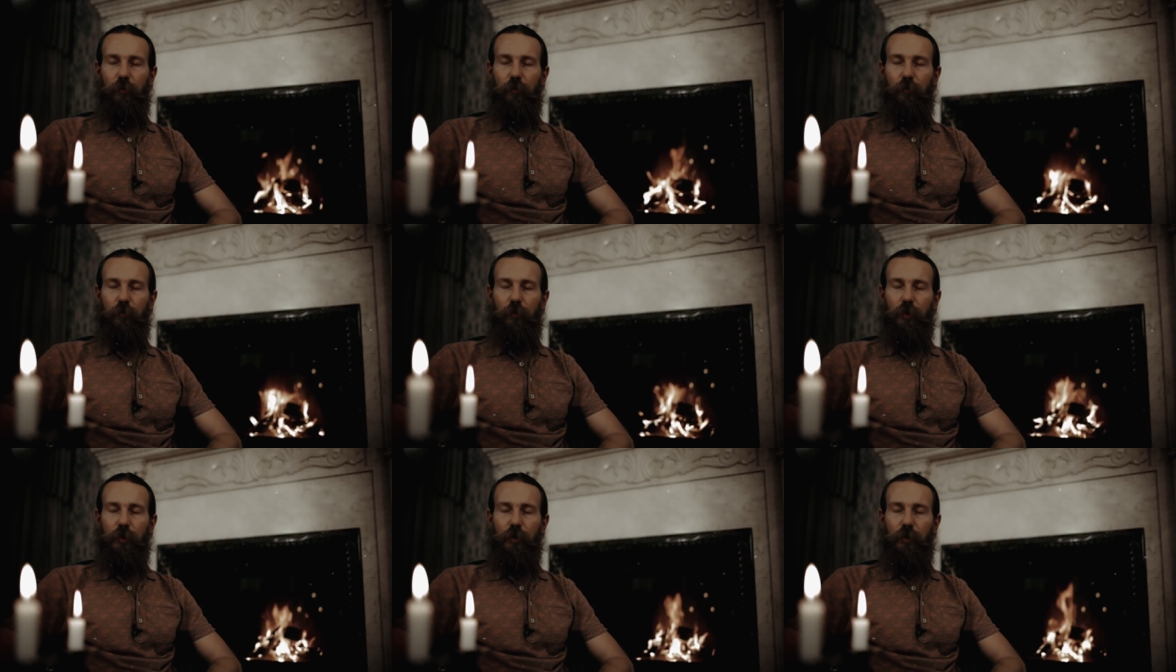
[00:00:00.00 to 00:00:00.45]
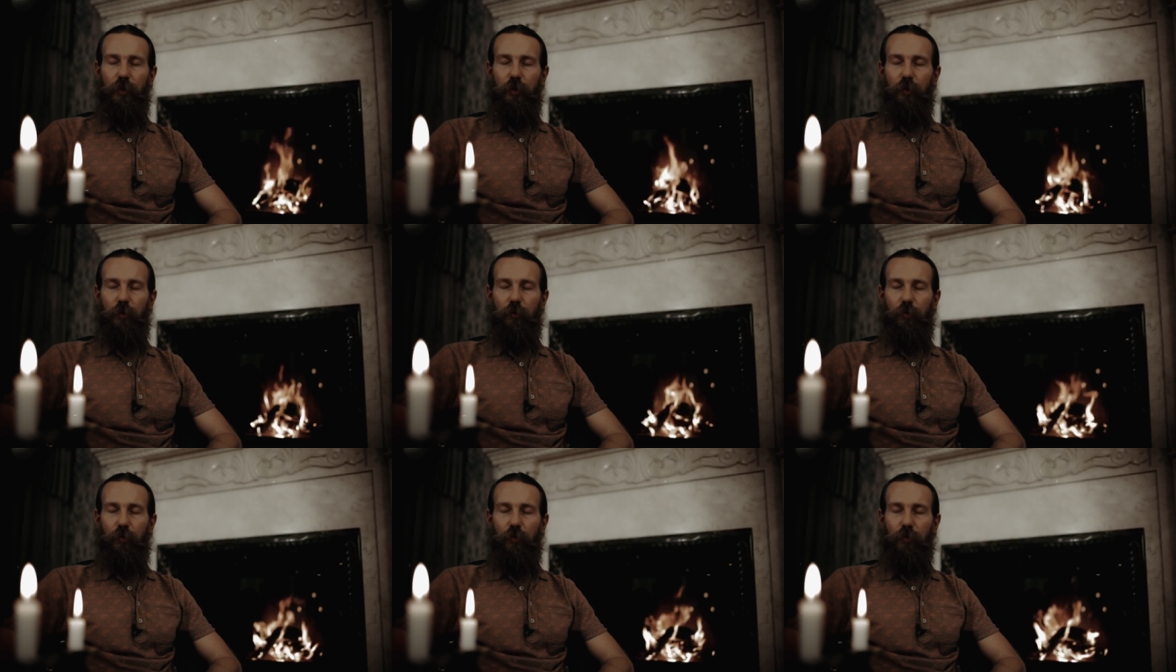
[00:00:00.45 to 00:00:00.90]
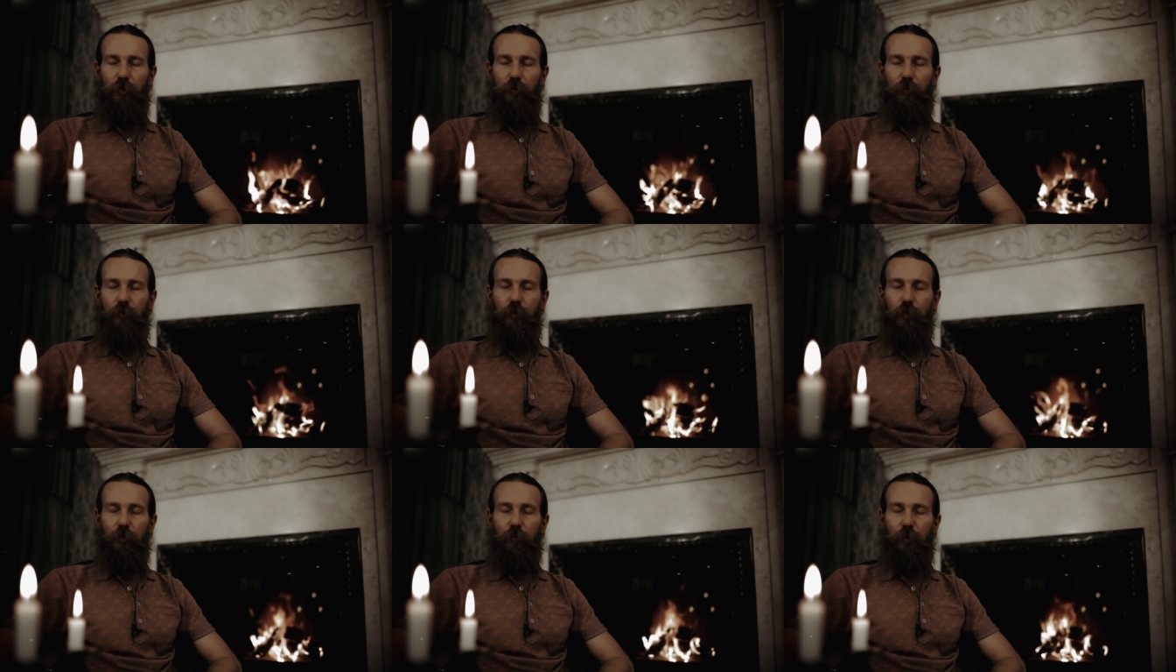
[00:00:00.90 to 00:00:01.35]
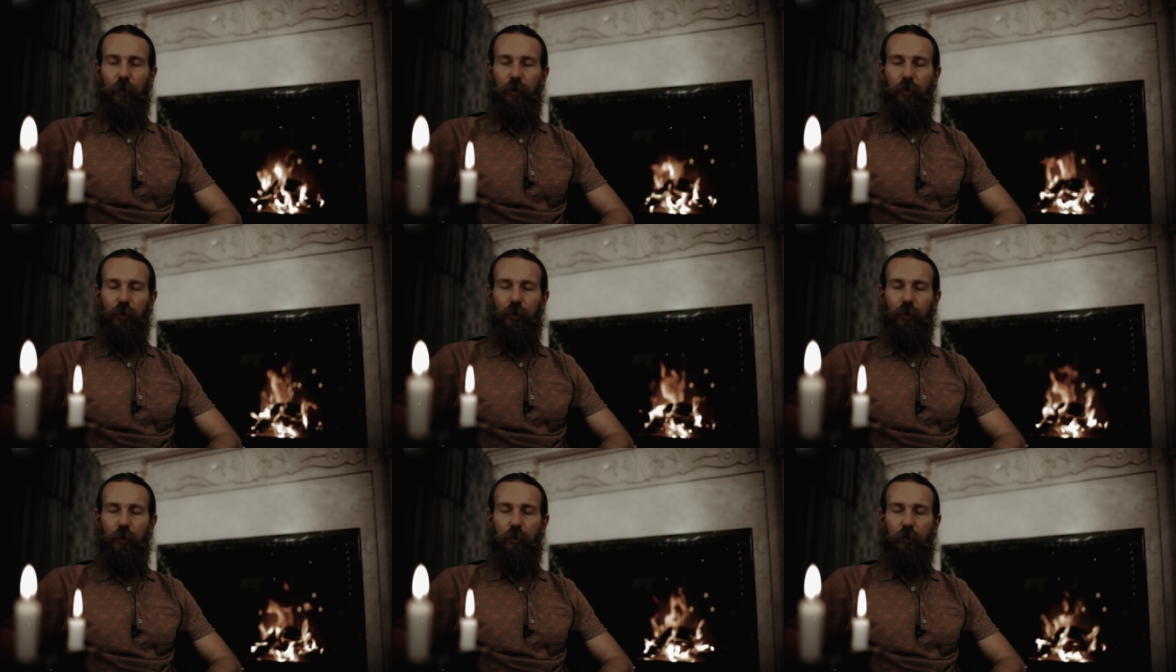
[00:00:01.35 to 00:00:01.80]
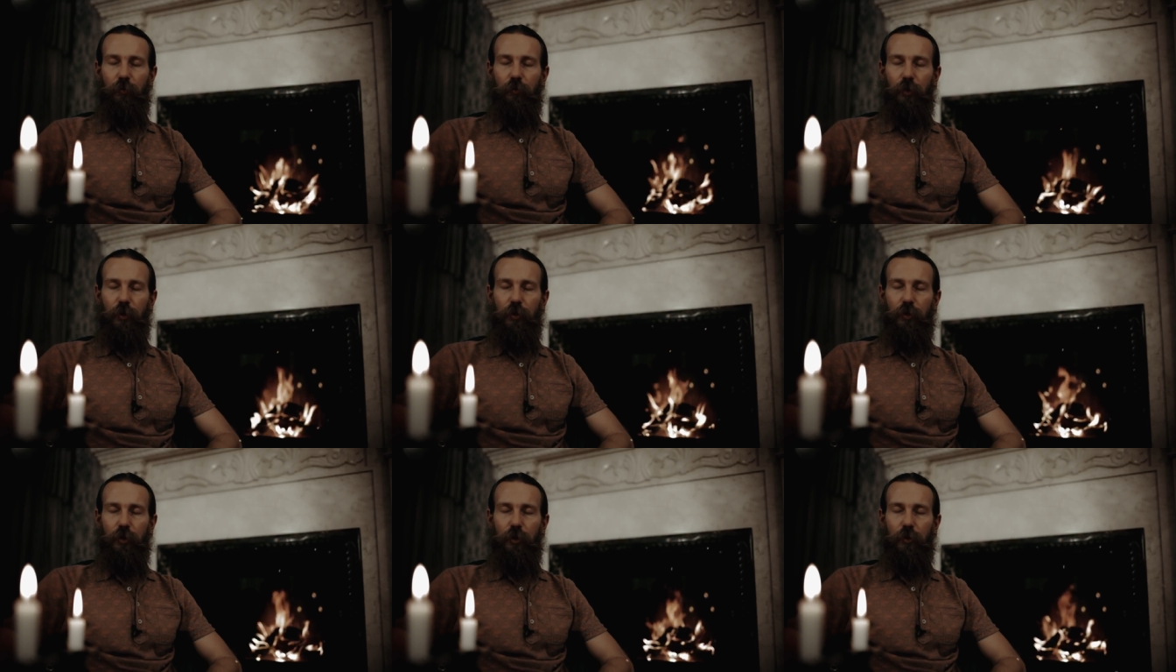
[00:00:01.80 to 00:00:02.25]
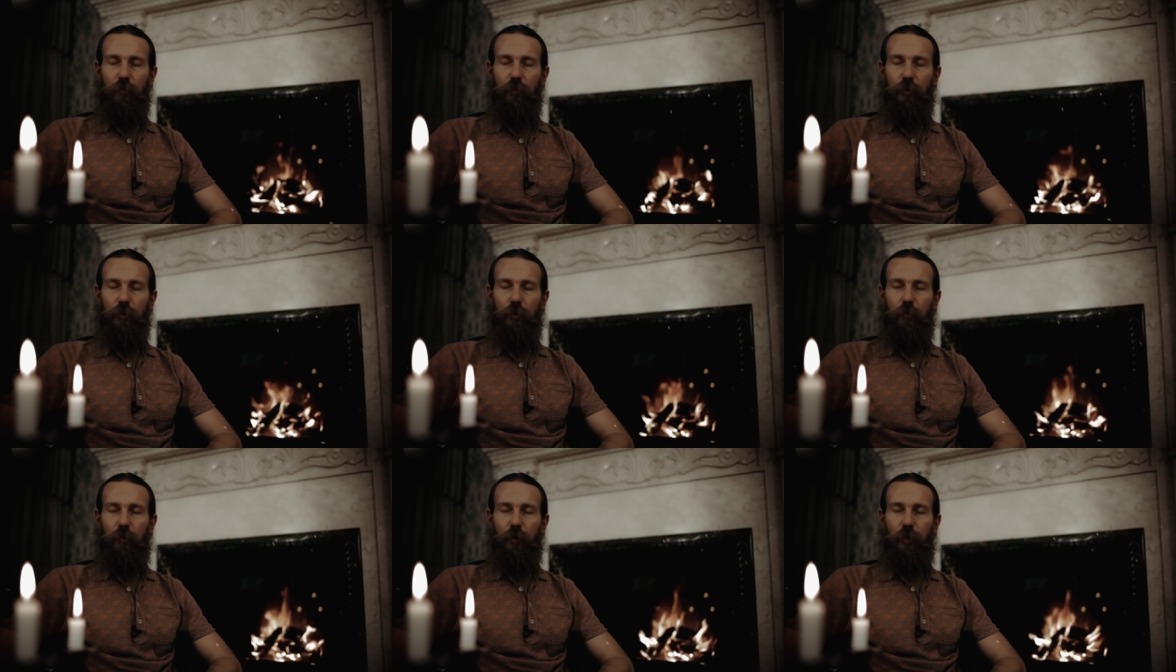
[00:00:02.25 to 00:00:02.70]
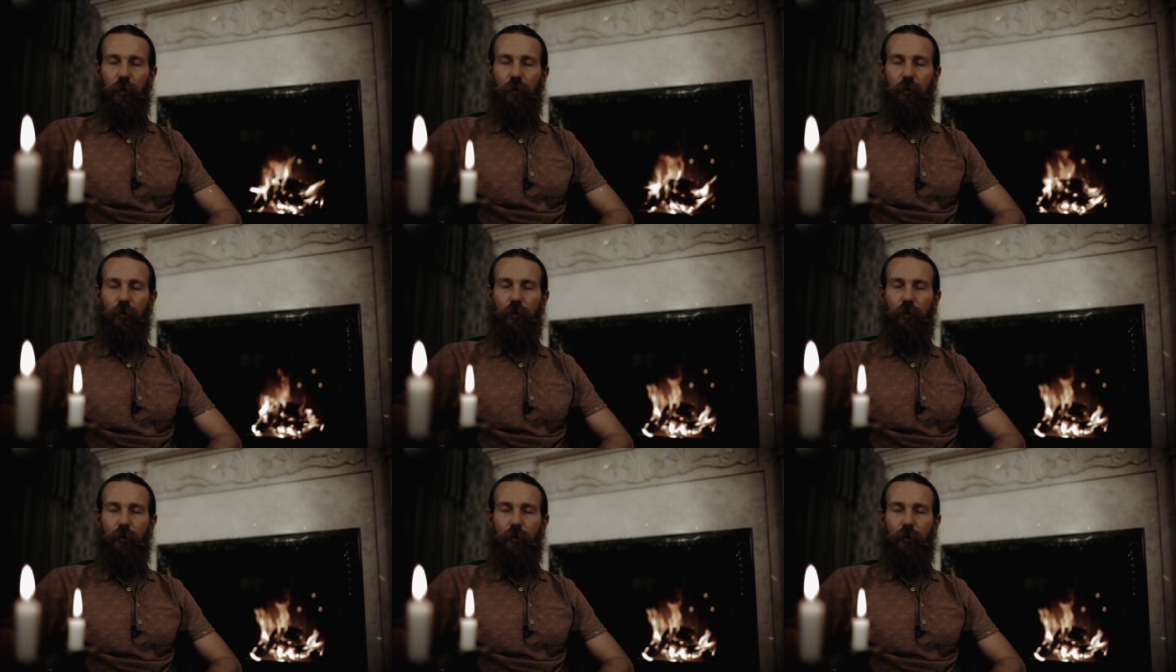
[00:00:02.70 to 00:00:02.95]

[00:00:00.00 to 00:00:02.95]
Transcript: Мы искренне просим у них прощения и прощаем себя.